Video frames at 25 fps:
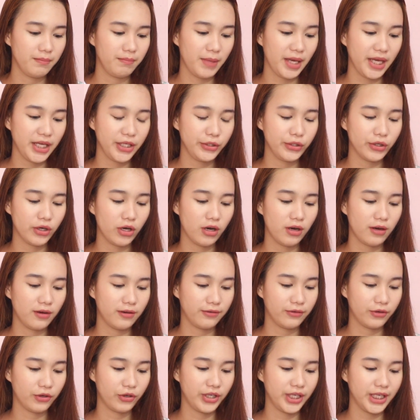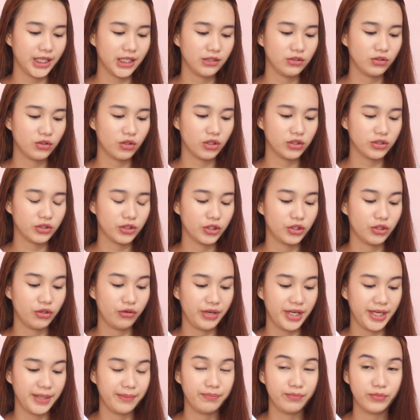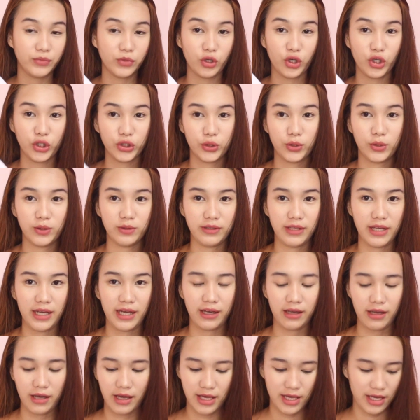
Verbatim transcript: made of Korean cotton rib turtleneck.